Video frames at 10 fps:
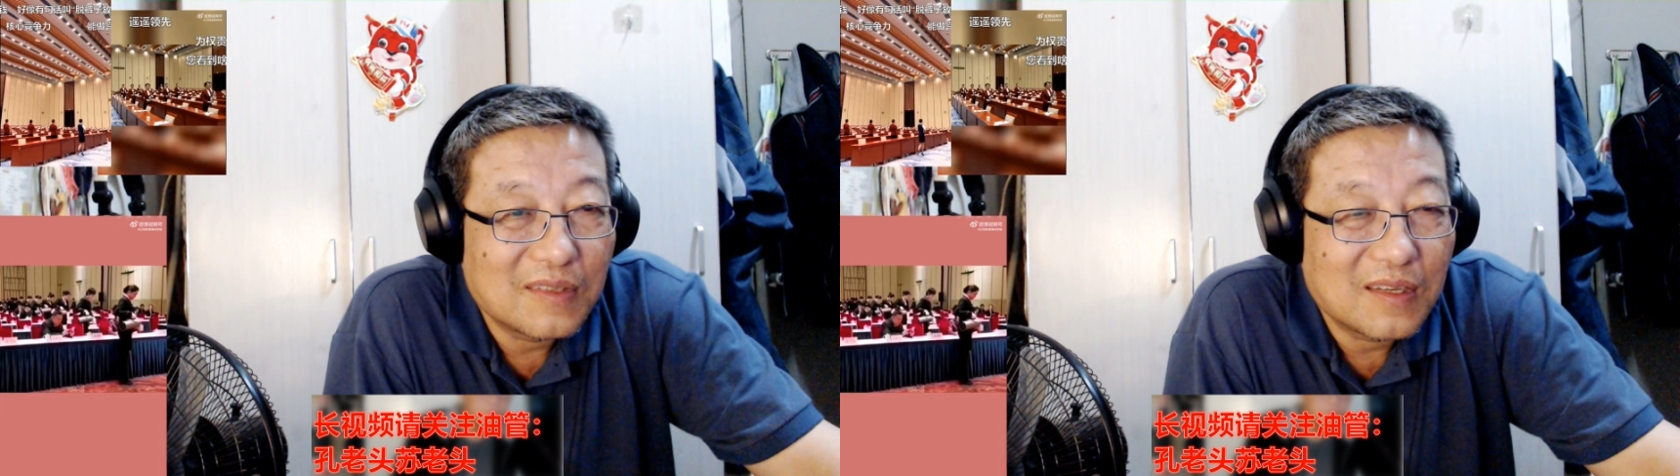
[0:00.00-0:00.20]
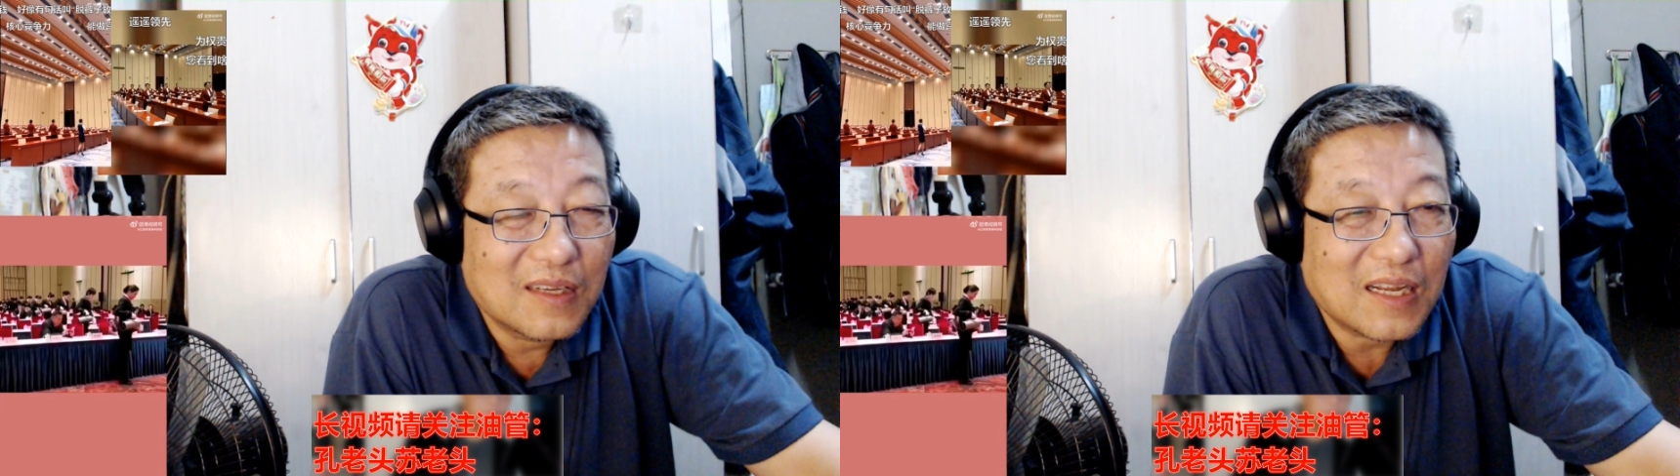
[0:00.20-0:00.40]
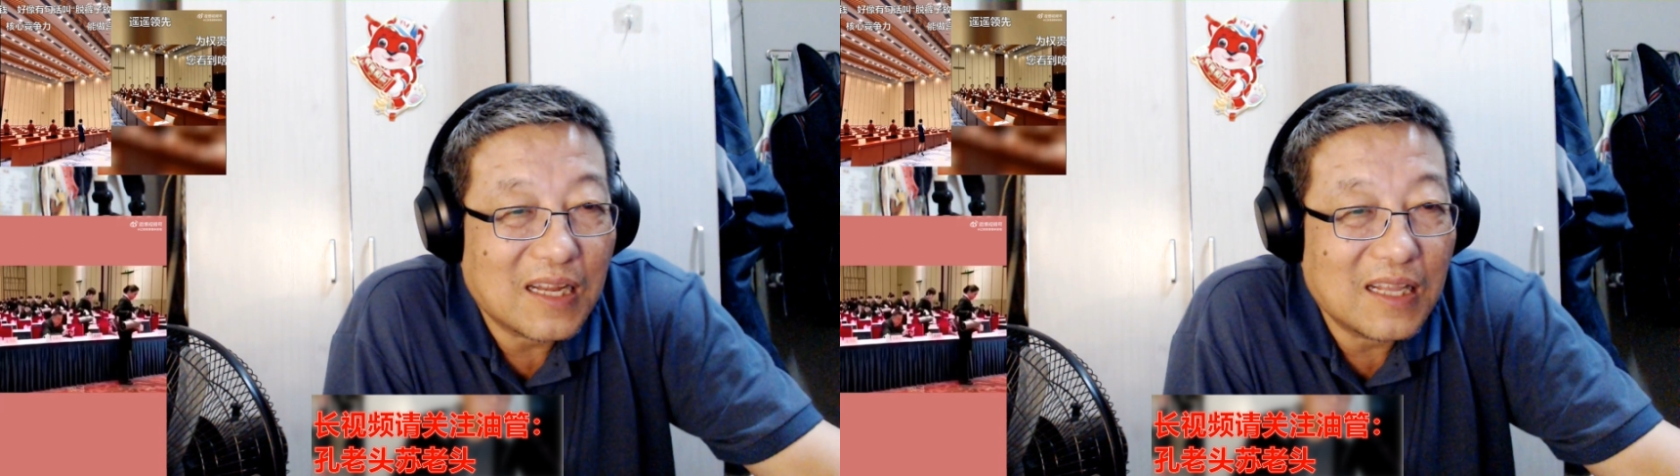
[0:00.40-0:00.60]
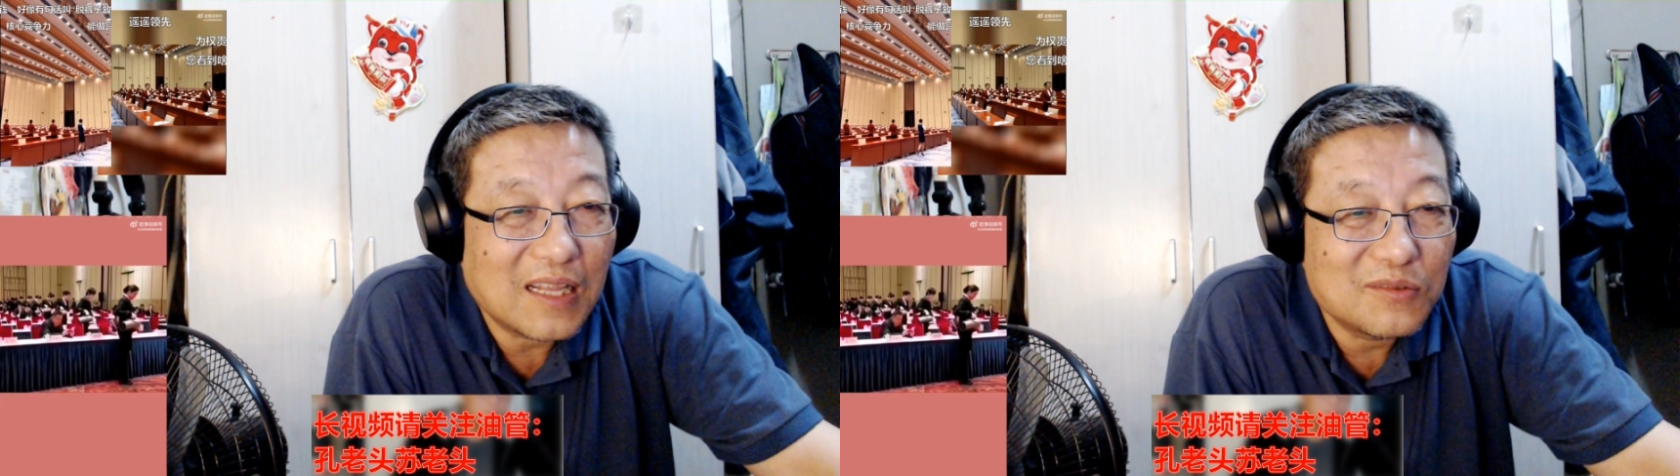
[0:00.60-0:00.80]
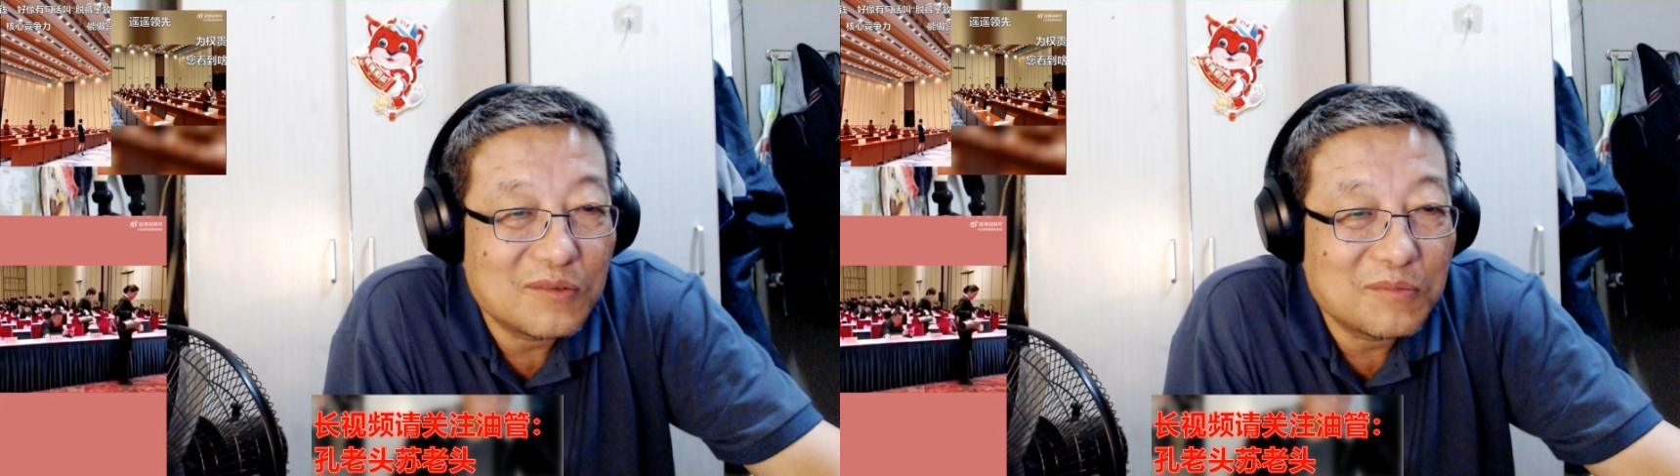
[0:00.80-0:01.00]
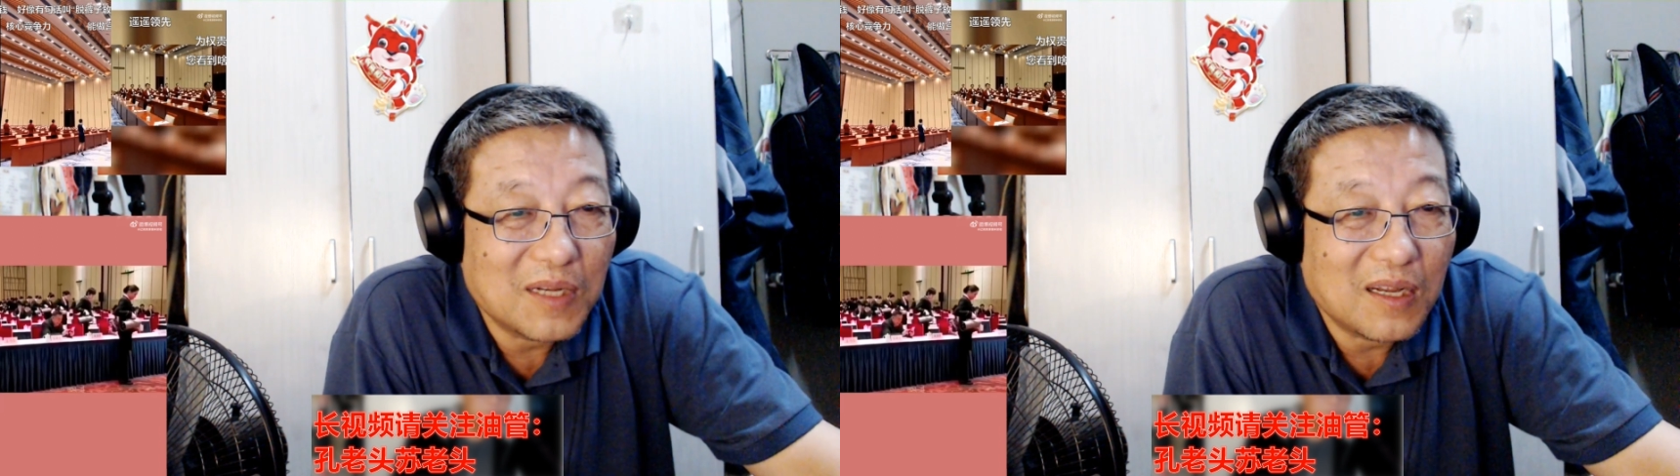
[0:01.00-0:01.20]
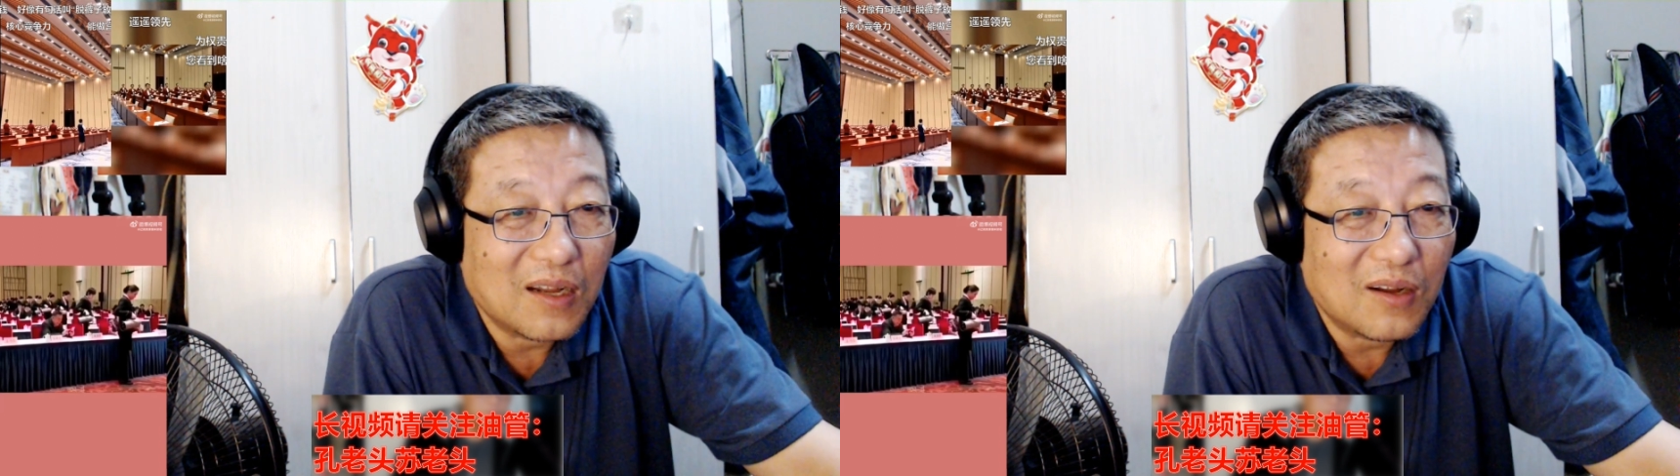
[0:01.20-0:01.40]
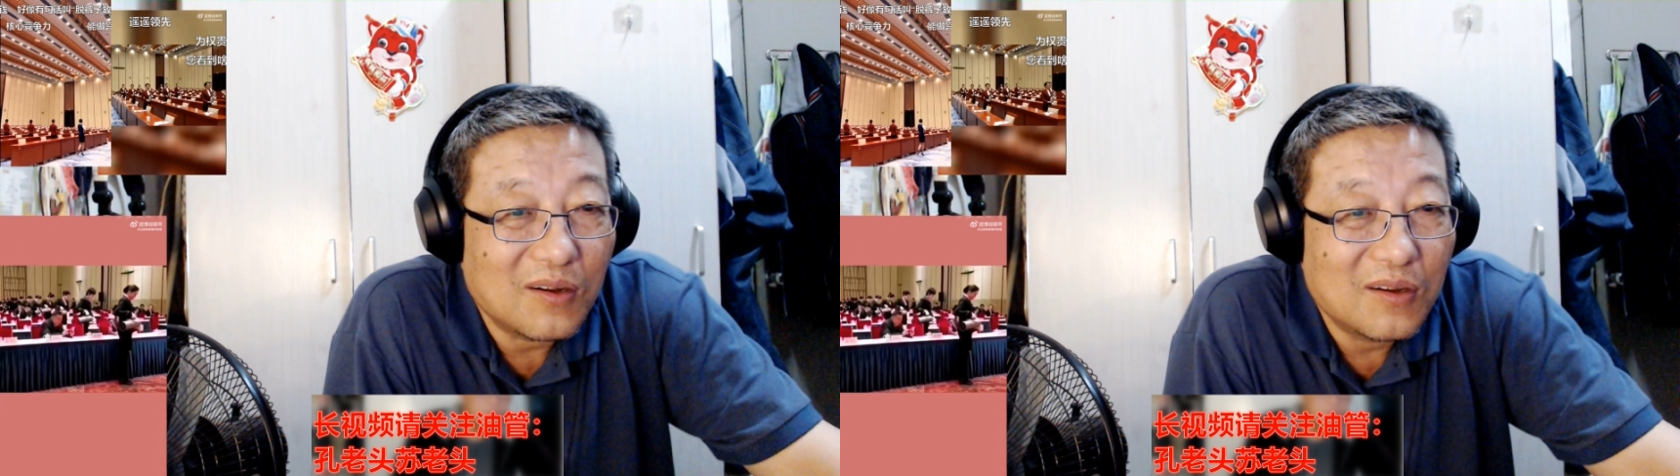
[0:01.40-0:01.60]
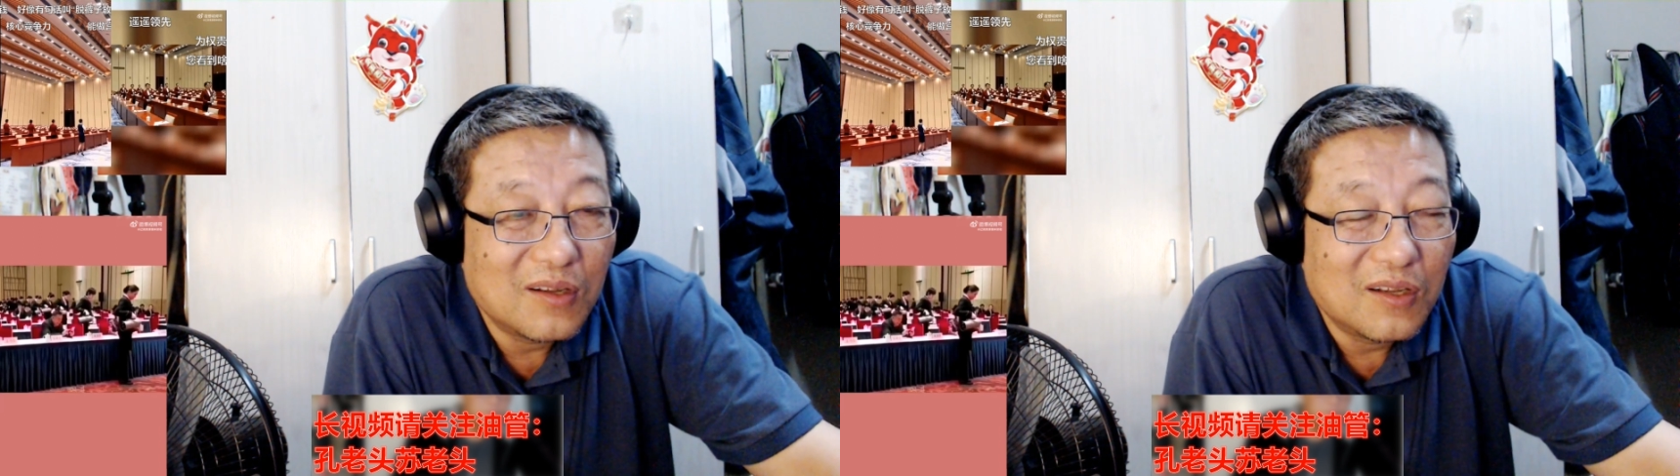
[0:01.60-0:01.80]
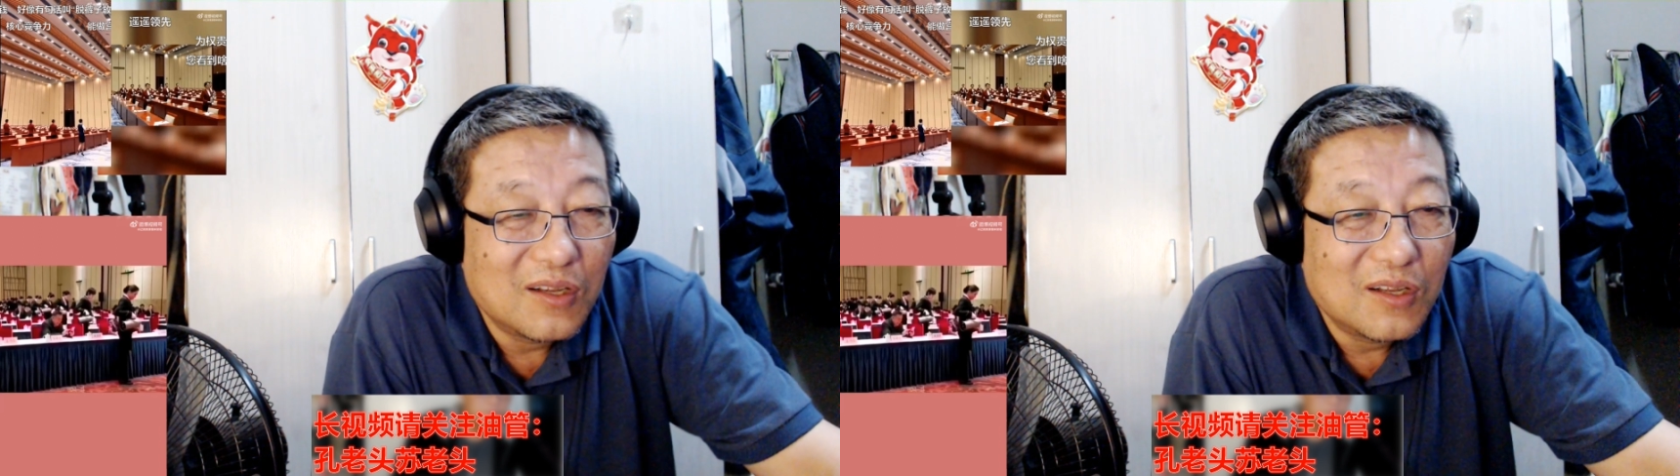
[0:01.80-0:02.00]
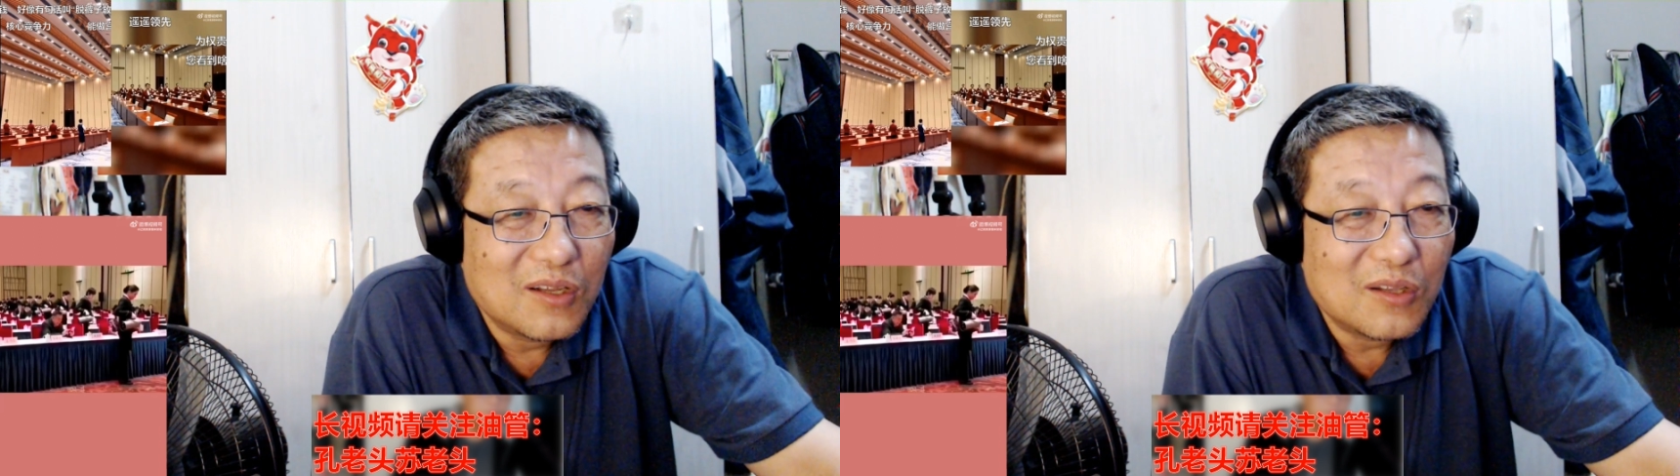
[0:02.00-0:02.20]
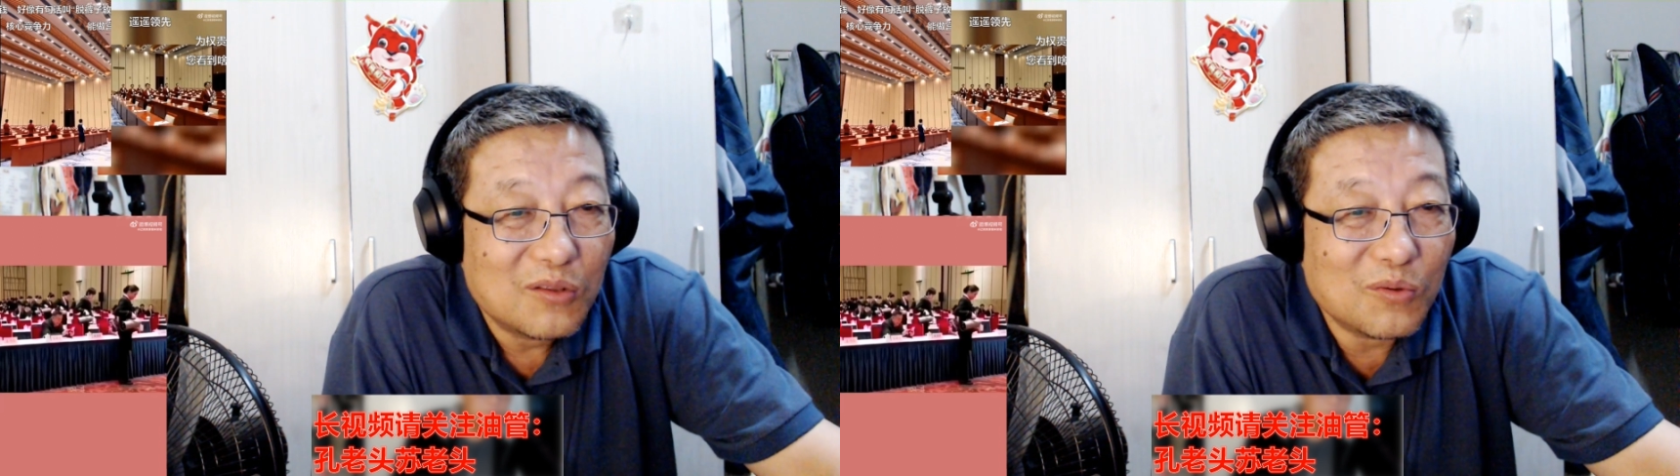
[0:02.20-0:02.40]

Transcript: 看着就那么好，对